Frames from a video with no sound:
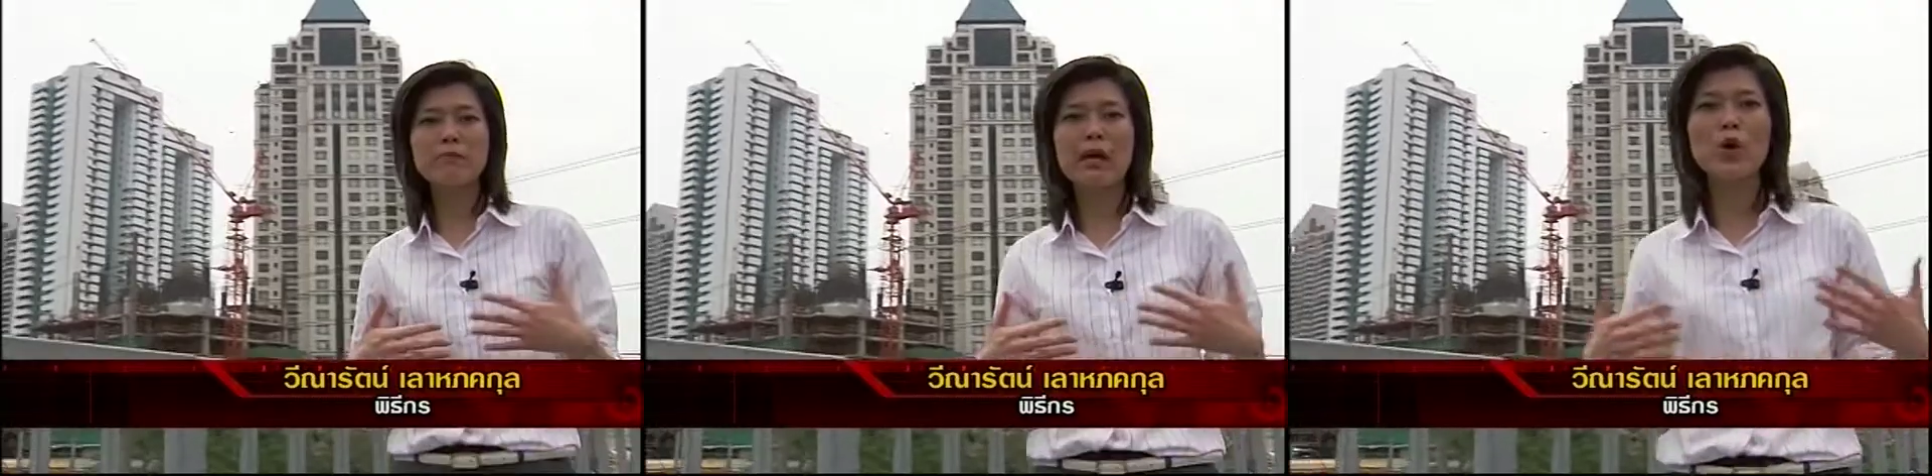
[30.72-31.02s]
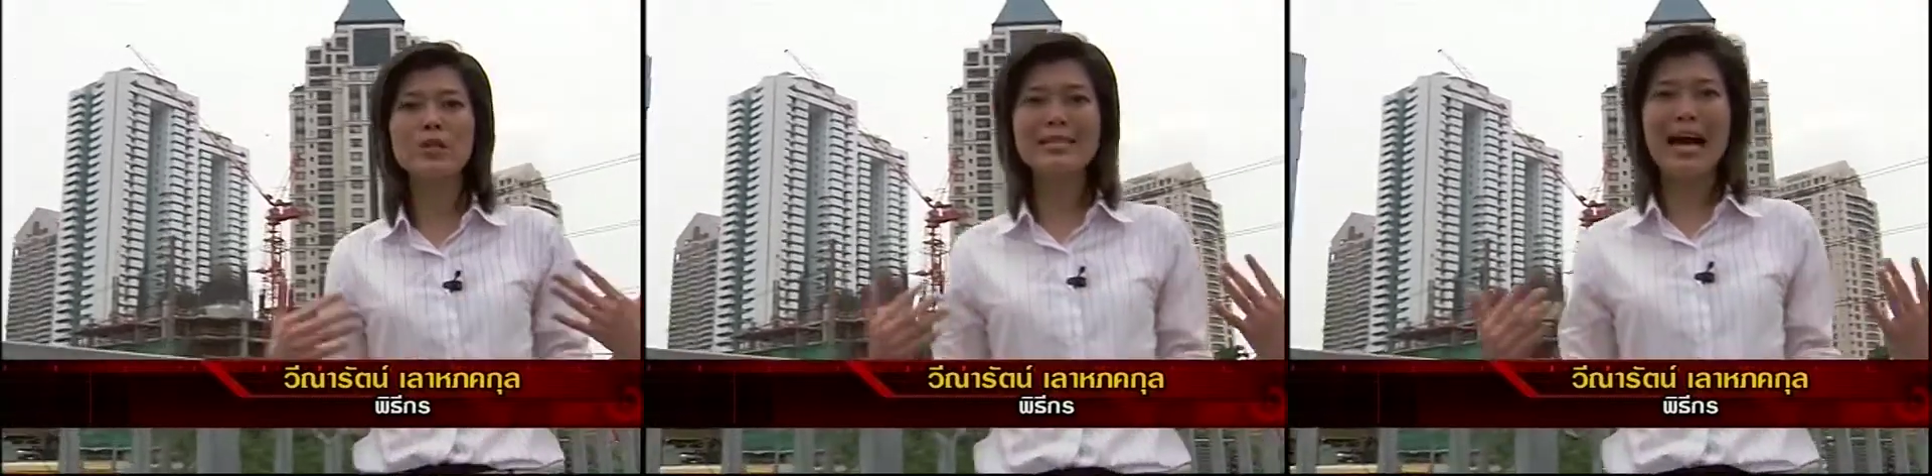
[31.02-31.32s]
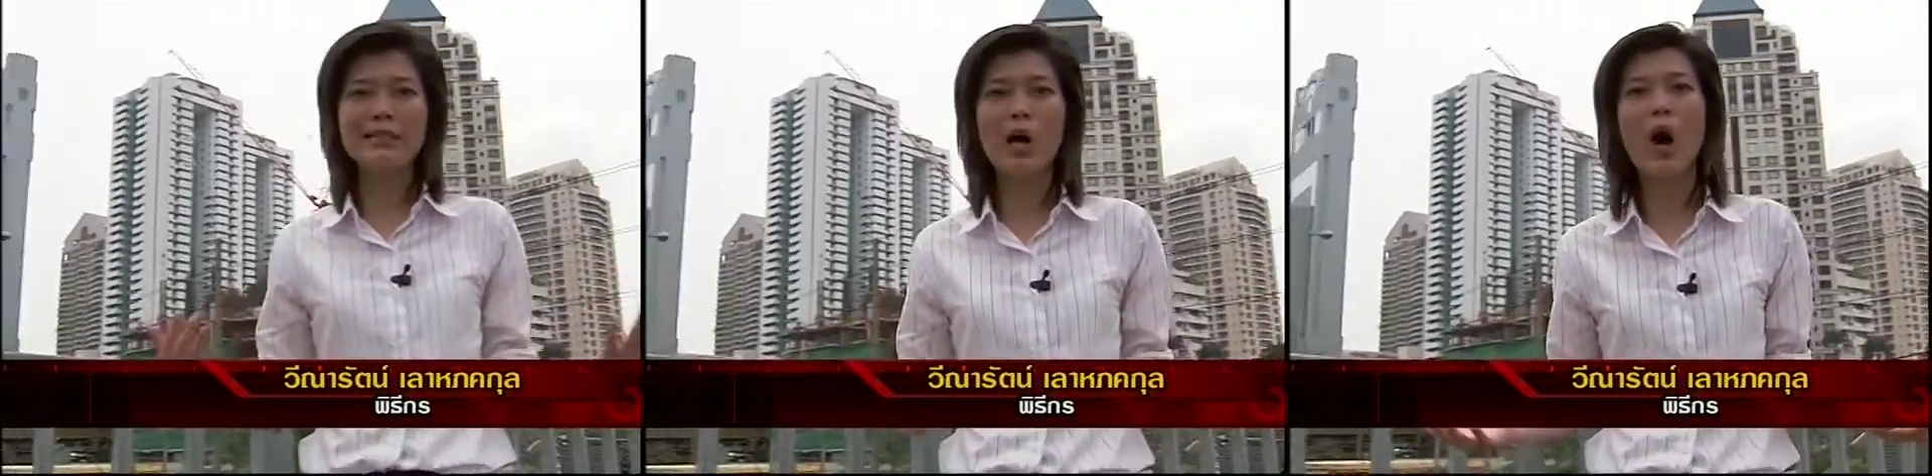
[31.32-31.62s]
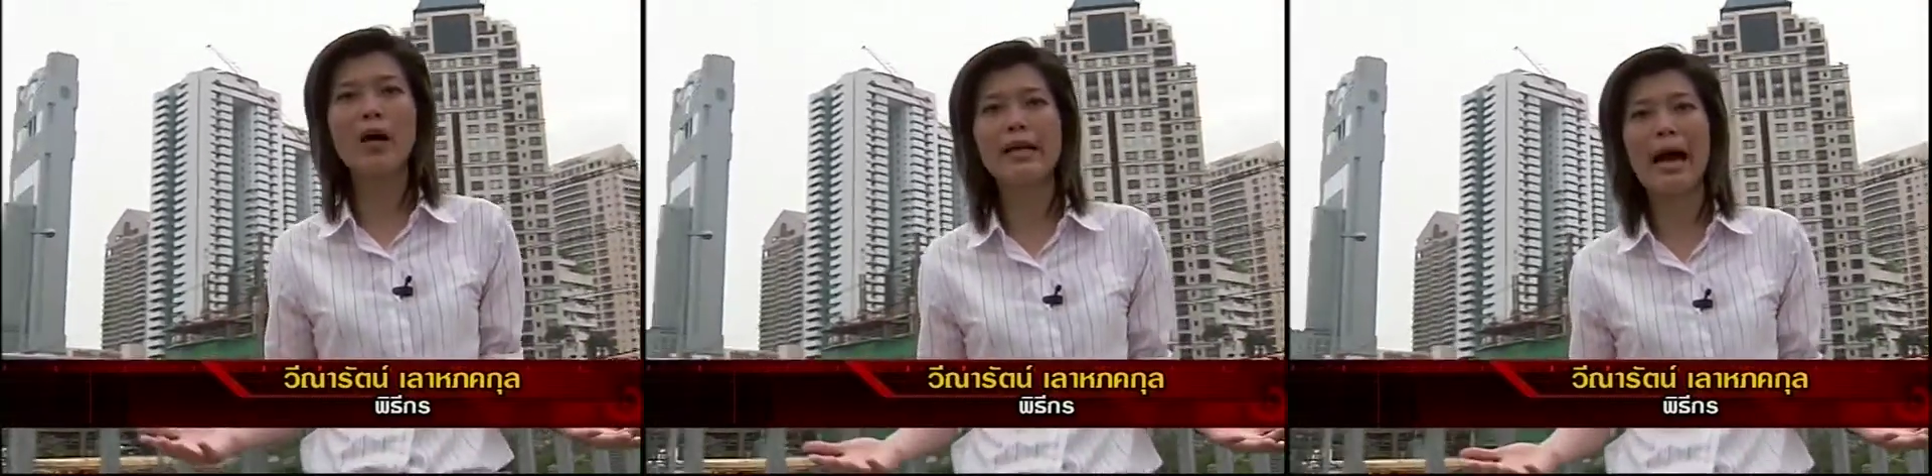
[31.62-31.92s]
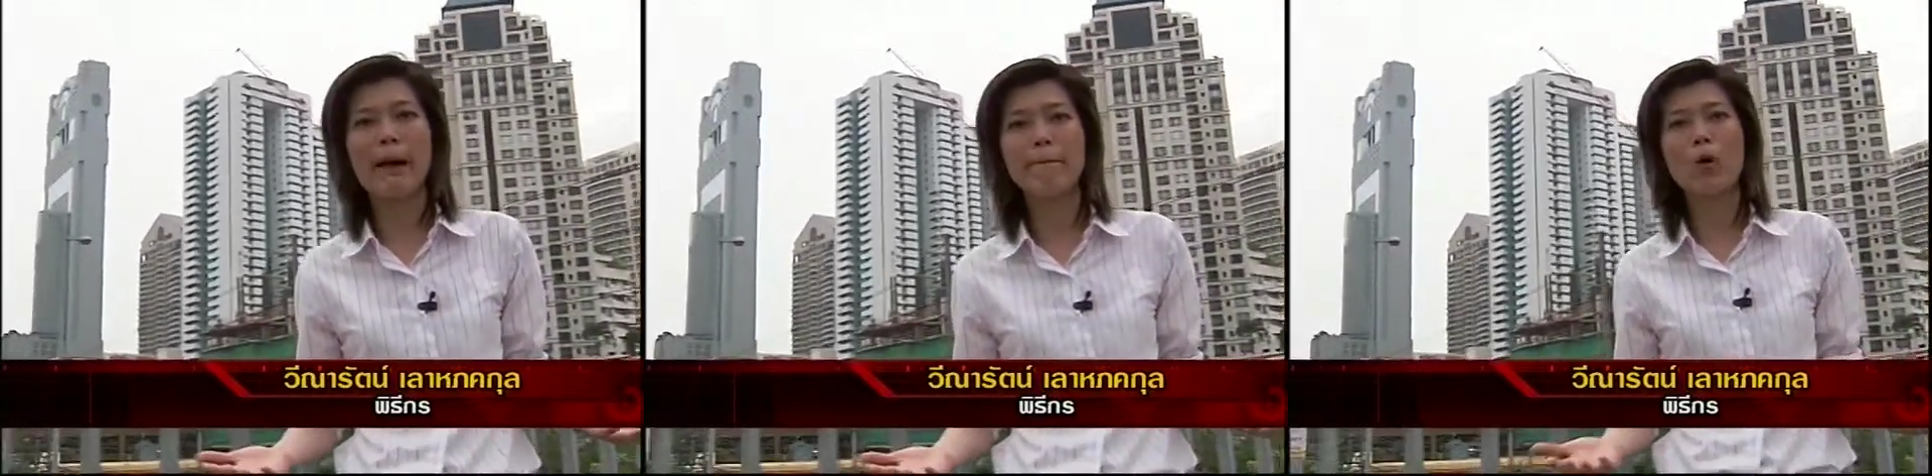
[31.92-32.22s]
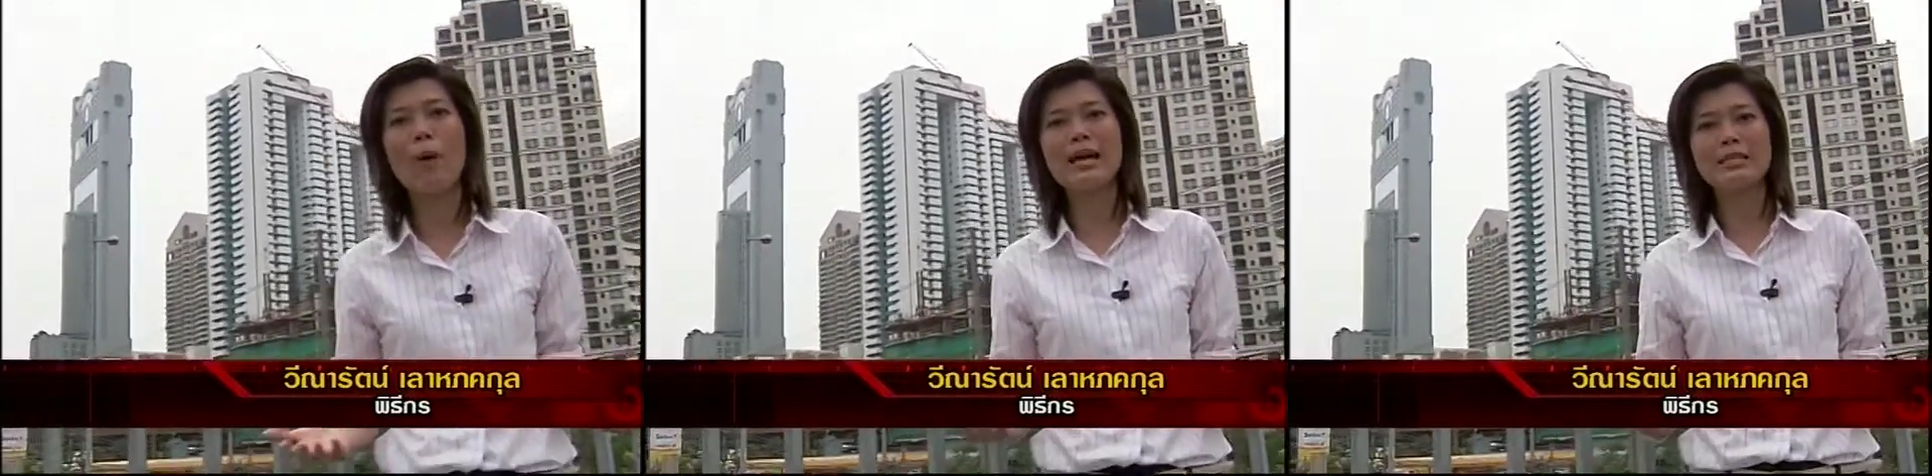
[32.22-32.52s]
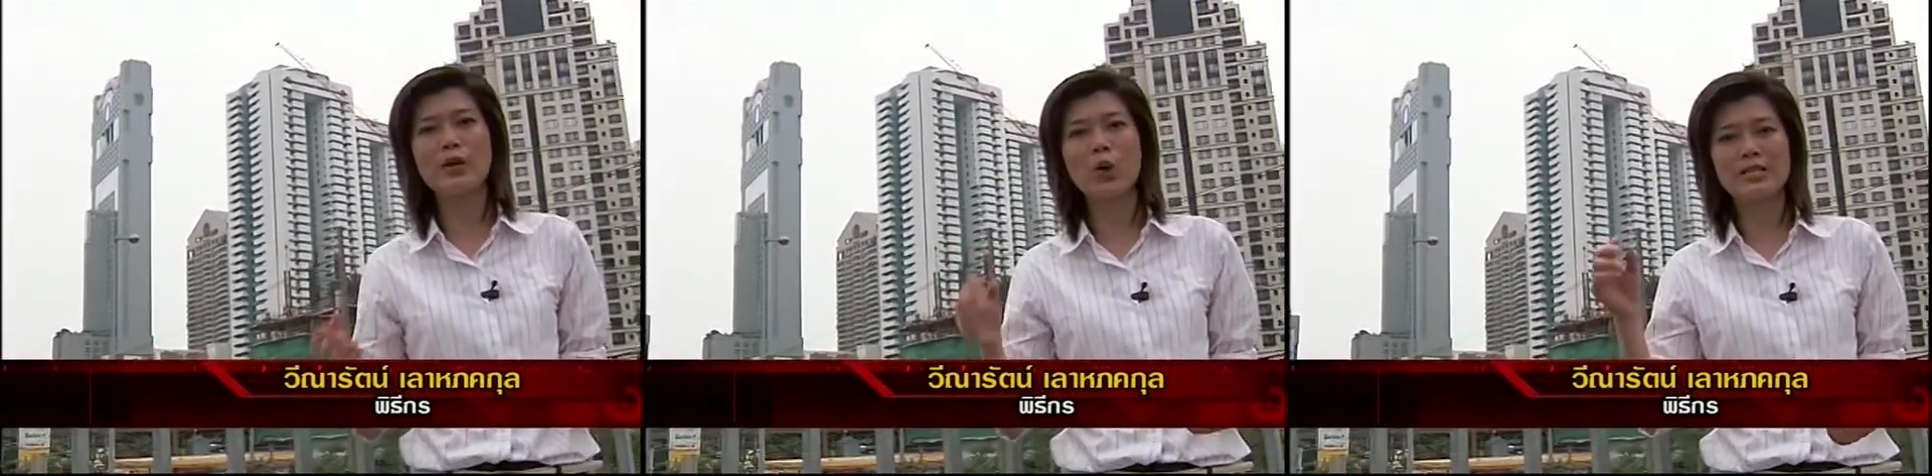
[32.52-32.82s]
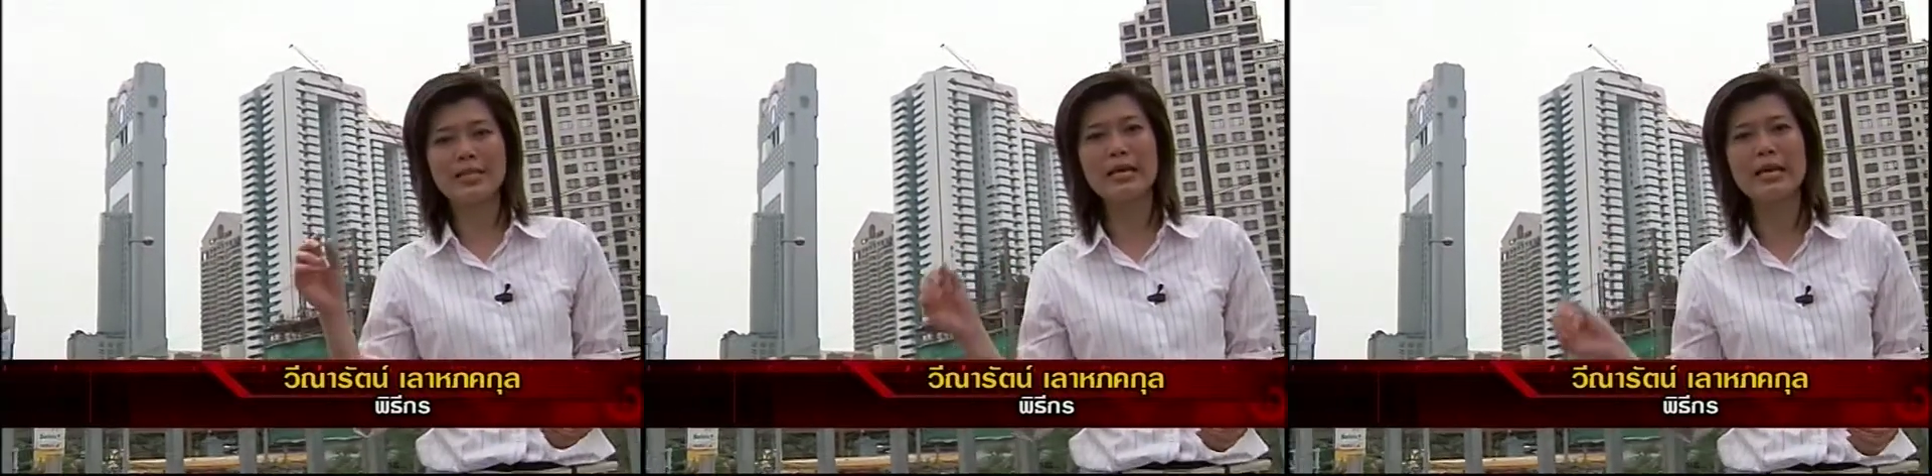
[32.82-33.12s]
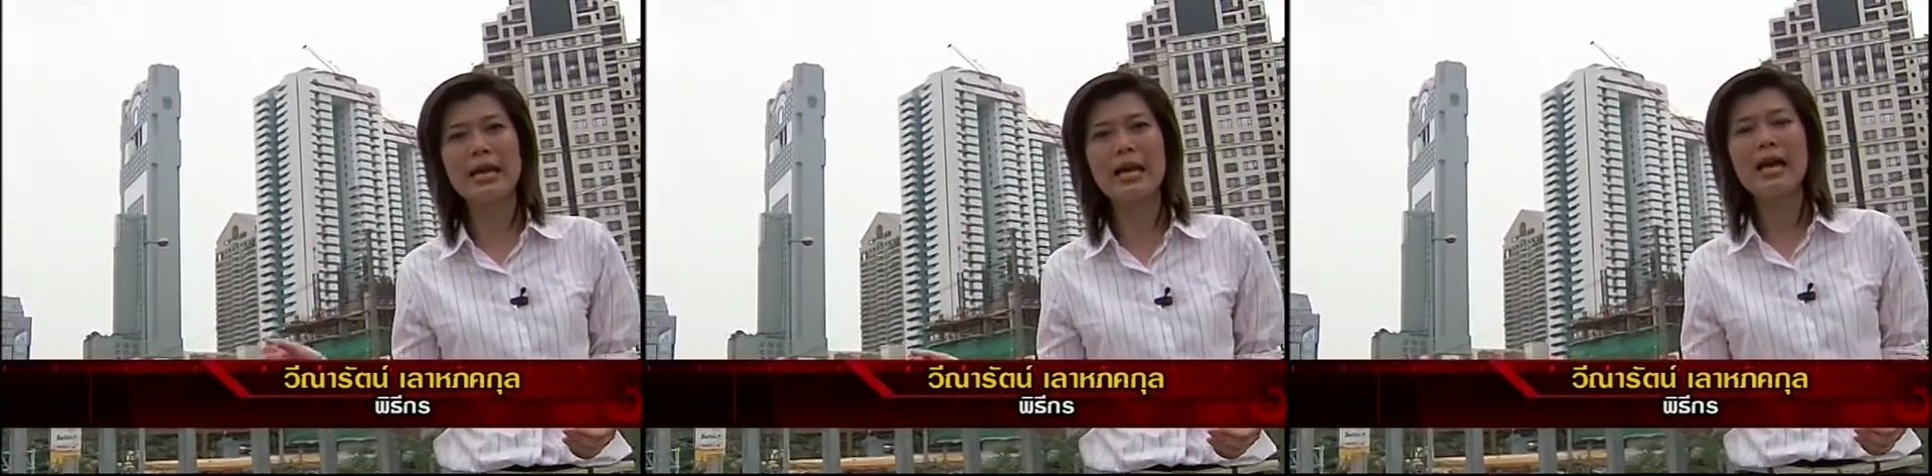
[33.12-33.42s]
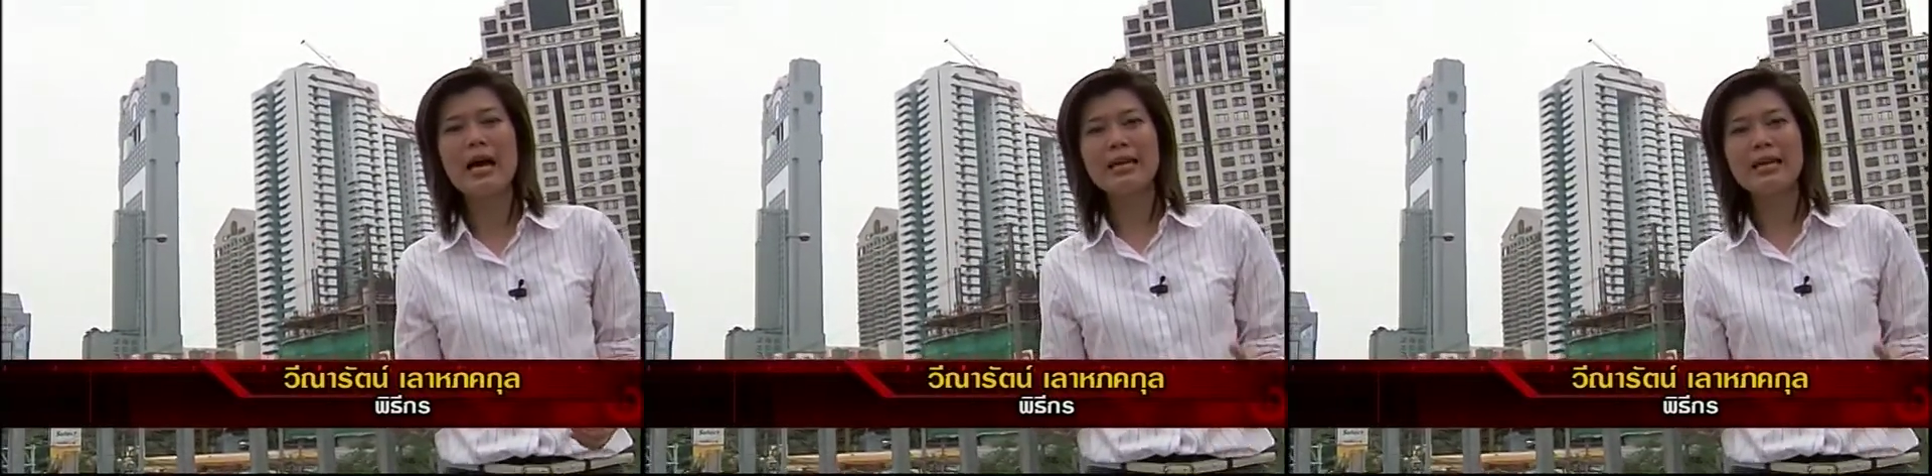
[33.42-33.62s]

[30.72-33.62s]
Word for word: รับถนนสาทรค่ะ เพราะว่าถนนเส้นนี้